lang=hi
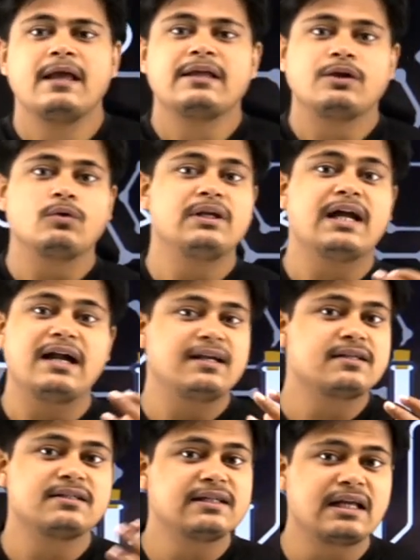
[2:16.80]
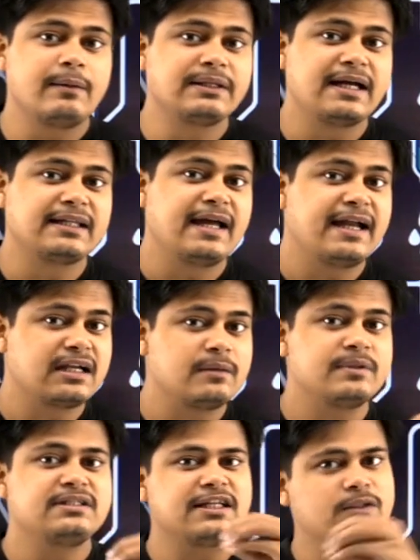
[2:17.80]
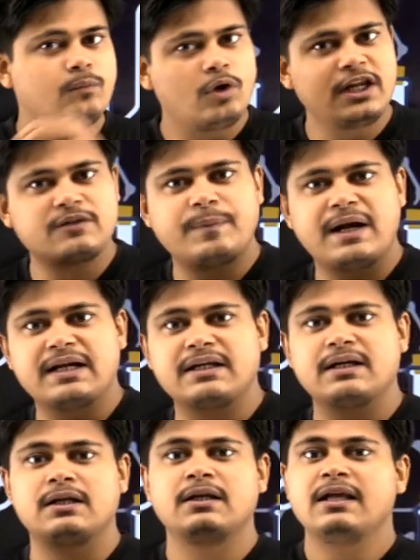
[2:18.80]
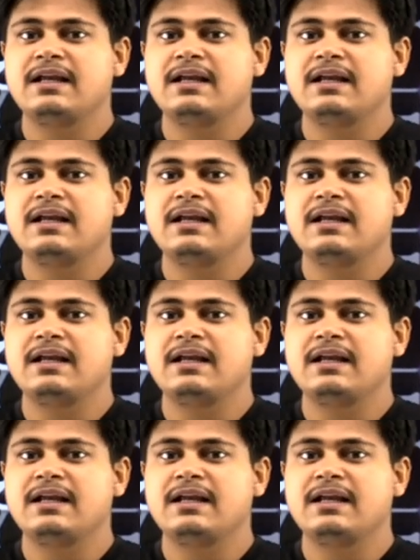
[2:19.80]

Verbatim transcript: क्योंकि डाल्टस ने क्या बताया था एटम इज द स्मॉलेस्ट पार्टिकल